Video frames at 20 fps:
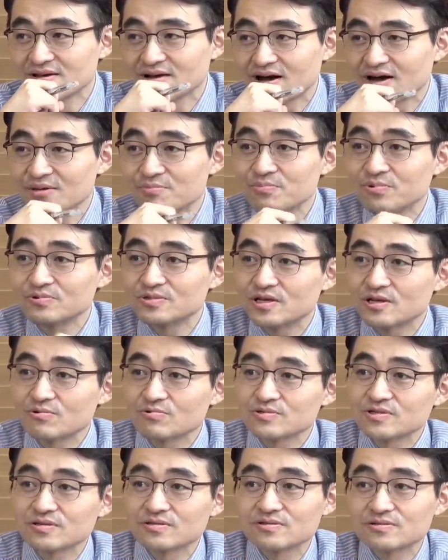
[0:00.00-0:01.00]
아이폰
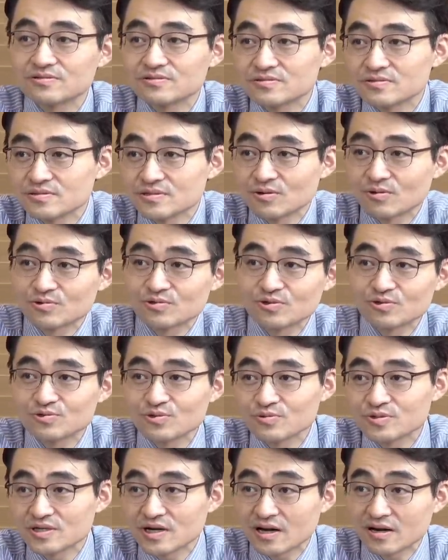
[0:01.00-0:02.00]
사용자들은 이제 어쩔 수
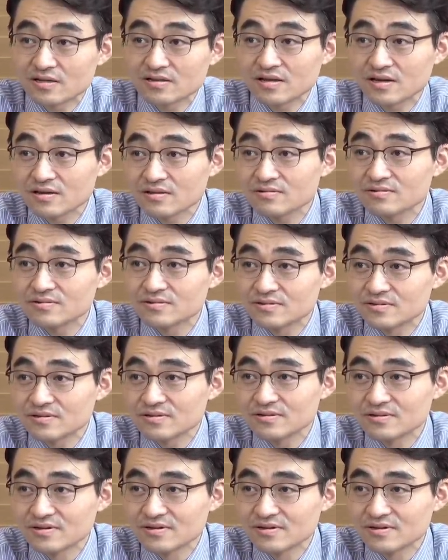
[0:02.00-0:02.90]
없이 갈아타야 되거든요.